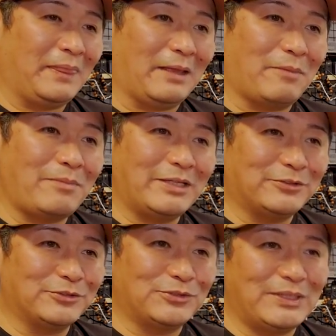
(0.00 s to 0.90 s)
だから
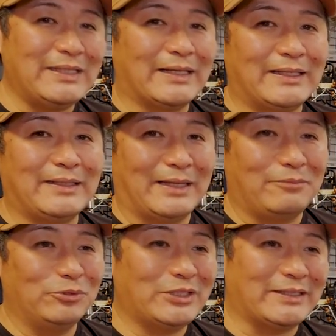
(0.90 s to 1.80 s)
Mavic3 が出たら、
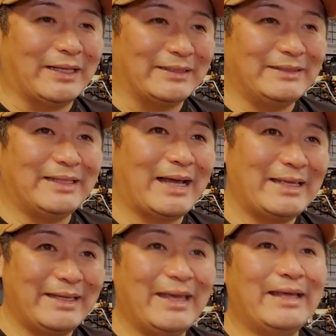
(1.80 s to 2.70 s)
もしかしたら2
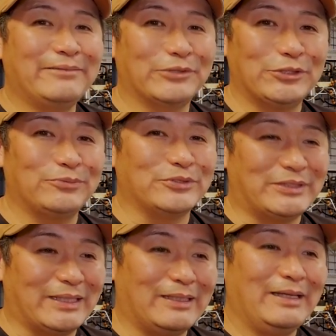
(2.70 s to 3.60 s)
台も処分
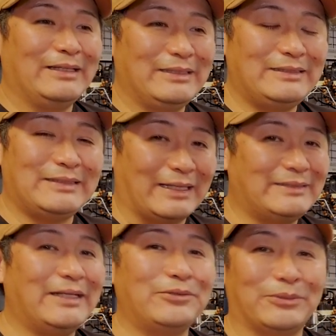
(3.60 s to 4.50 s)
して1台に
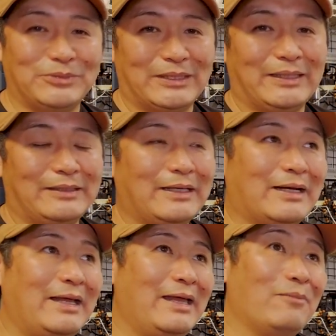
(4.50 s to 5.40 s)
しちゃうかもしれない。だ
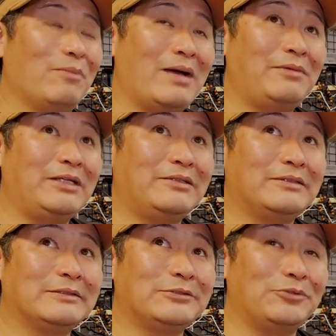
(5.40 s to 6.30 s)
から、マビ
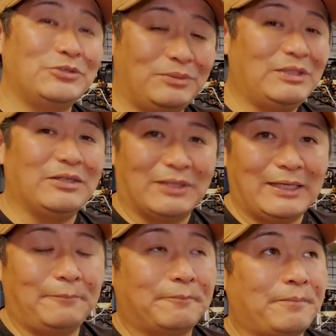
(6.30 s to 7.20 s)
そういう意味では
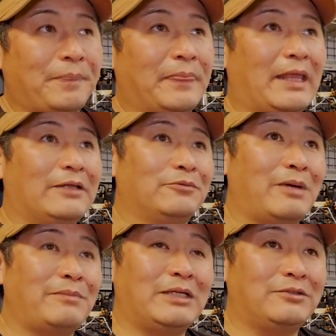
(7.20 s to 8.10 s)
ね、あの、
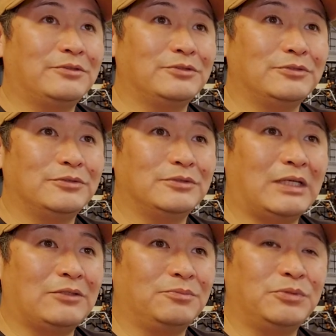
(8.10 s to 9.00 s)
Mavic、
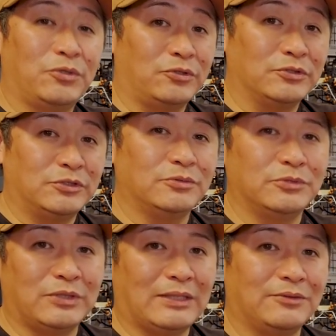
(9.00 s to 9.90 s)
あの、プロと
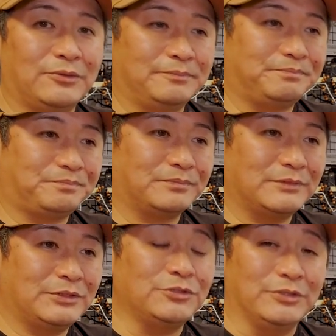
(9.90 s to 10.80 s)
ズームのあの、
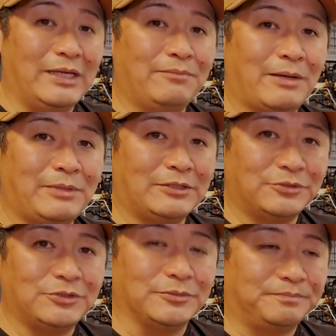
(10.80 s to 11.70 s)
2ね、
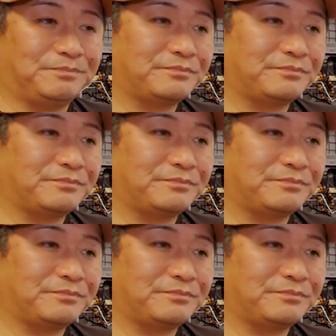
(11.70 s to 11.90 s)
Mavic2。